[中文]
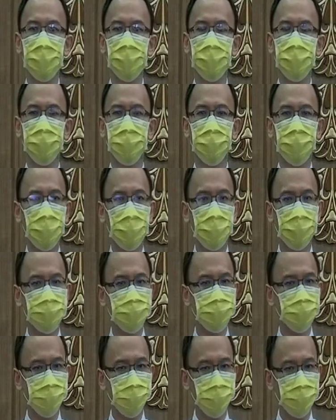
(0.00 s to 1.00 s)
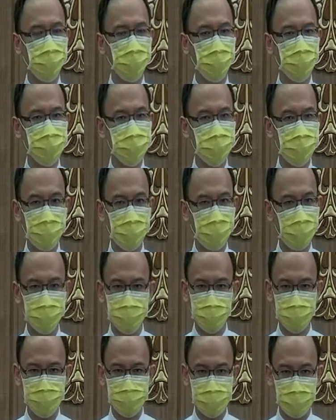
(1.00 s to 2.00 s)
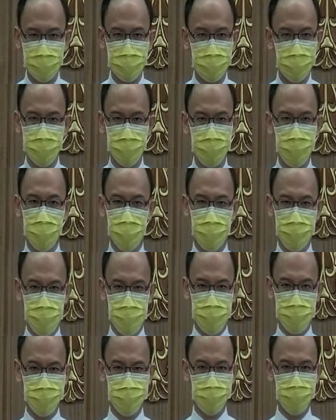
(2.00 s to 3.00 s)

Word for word: 我们如果今天看到灾难的表面，